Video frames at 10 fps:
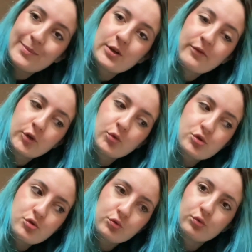perché ho fatto
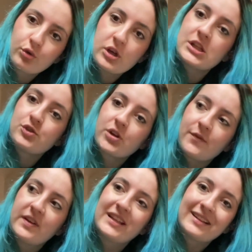questo assunto, nel senso che
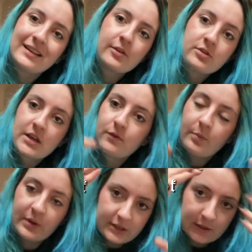vedrete le cose che vi ho
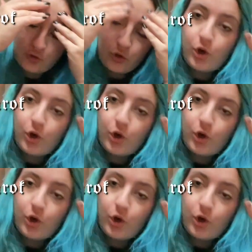appena detto.